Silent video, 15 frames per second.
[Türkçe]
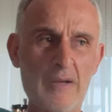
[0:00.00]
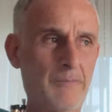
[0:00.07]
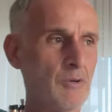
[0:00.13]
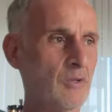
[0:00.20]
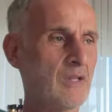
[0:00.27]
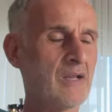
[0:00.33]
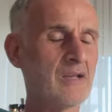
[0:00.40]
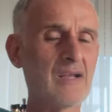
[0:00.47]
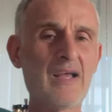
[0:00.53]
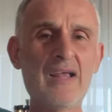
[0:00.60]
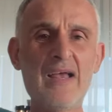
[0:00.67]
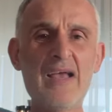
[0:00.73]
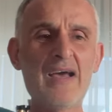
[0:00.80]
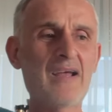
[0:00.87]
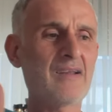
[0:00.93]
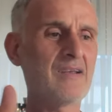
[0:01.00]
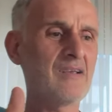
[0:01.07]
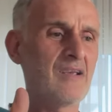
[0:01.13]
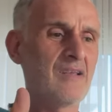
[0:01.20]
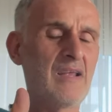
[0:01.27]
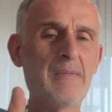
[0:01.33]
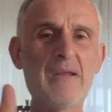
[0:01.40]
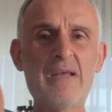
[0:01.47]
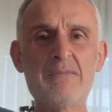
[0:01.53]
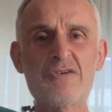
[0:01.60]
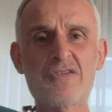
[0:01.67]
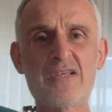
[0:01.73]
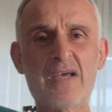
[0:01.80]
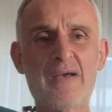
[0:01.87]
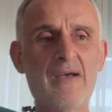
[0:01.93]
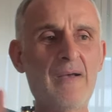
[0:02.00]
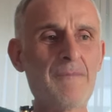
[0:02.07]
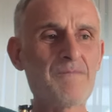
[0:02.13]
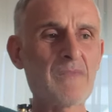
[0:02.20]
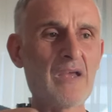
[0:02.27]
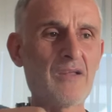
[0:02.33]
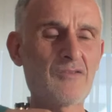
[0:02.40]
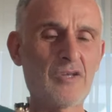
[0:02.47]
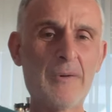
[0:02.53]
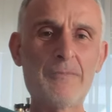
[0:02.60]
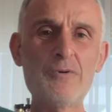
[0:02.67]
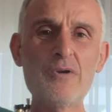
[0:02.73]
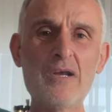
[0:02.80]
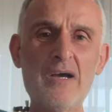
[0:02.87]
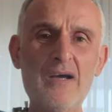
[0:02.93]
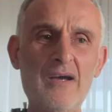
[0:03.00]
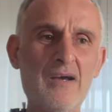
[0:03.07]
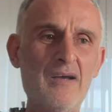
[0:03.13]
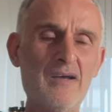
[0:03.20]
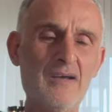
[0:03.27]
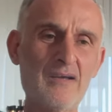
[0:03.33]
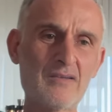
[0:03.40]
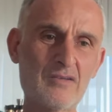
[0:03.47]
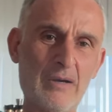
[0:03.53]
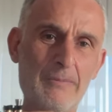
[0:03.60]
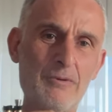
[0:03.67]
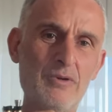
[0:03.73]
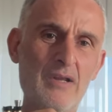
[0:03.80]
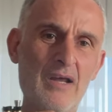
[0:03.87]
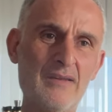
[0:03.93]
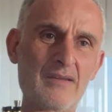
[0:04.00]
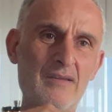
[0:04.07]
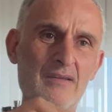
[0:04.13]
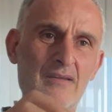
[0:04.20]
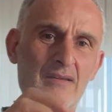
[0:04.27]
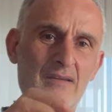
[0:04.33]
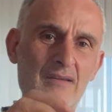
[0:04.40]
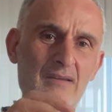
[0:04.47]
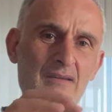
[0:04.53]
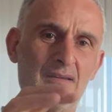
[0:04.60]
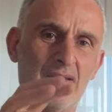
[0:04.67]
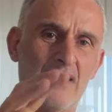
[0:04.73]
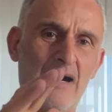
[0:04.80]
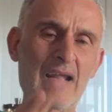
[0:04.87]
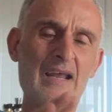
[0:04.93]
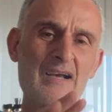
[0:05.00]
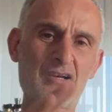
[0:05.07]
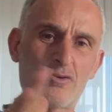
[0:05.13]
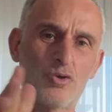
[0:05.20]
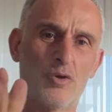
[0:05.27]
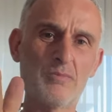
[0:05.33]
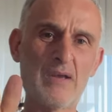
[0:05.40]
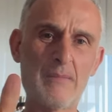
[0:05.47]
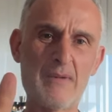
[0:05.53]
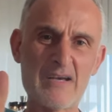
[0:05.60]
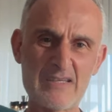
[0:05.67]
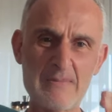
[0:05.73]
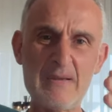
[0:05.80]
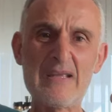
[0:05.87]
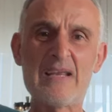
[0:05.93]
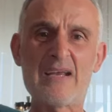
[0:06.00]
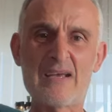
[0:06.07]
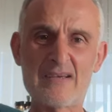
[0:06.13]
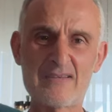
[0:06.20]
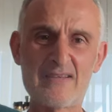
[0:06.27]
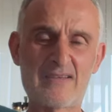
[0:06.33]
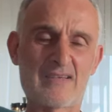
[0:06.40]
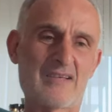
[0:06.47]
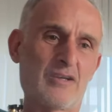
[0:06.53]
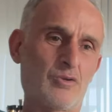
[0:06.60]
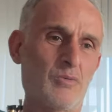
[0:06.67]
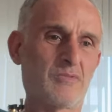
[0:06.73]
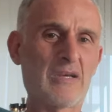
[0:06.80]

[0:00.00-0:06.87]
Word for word: yapıyorlar. Eğer ne bileyim işte tapuyla tapuyla alakası olmayan bazı bilgiler yazdıysanız atıyorum